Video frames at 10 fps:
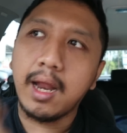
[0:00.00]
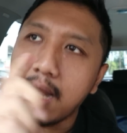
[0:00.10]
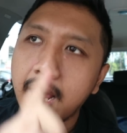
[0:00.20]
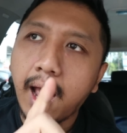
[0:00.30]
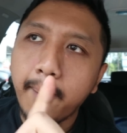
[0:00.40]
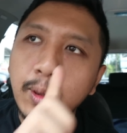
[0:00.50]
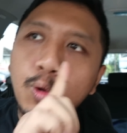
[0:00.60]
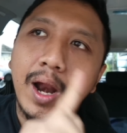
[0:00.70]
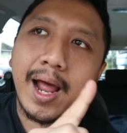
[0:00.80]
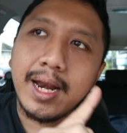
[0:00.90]
Nah,
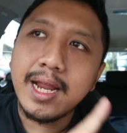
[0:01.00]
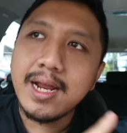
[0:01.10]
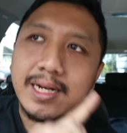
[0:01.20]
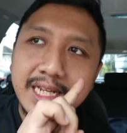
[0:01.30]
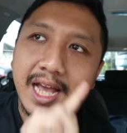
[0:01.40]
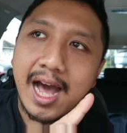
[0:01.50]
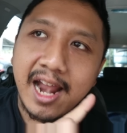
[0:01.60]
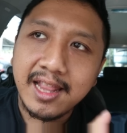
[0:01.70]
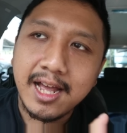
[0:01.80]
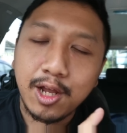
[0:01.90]
kebetulan di
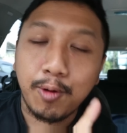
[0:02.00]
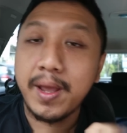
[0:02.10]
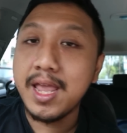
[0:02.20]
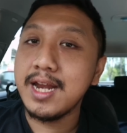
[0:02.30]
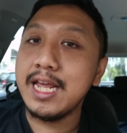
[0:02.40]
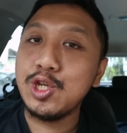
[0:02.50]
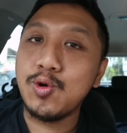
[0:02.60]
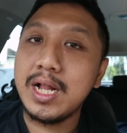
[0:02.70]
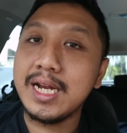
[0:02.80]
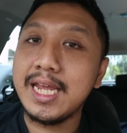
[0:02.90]
Jakarta rupanya ada yang
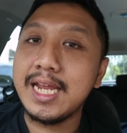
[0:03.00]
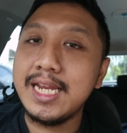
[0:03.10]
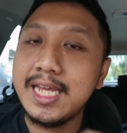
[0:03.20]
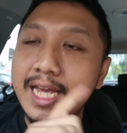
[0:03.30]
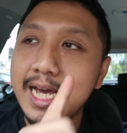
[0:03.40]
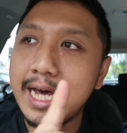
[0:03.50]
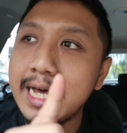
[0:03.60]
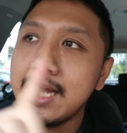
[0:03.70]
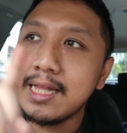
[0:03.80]
jual nih. Dia